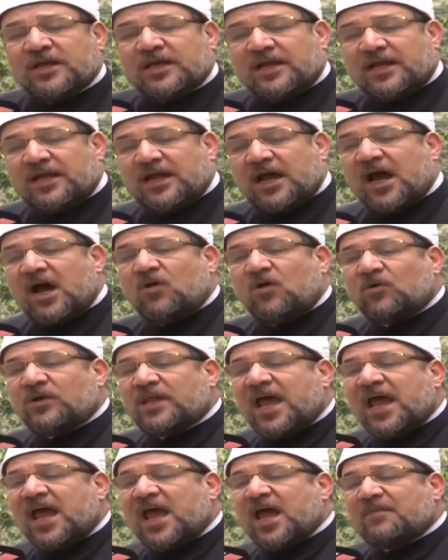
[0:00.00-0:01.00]

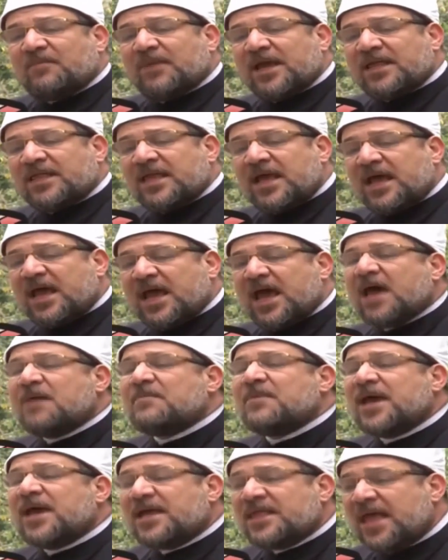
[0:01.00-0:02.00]
هؤلاء أمانة
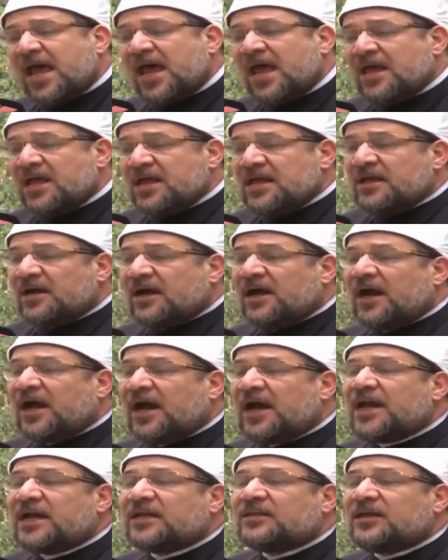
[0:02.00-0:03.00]
أمانة
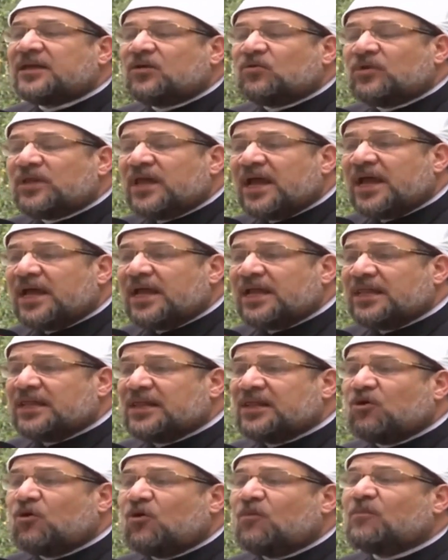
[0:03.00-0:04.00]
رعاية هؤلاء
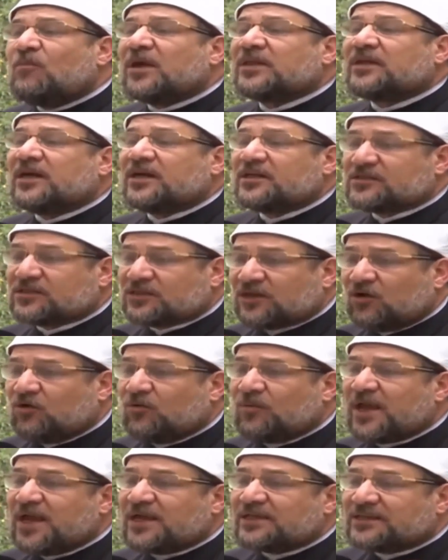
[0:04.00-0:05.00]
اللي هم تأثروا
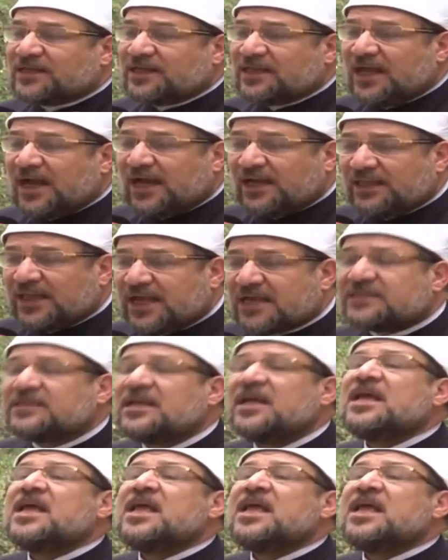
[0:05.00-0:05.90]
بهذه الأحداث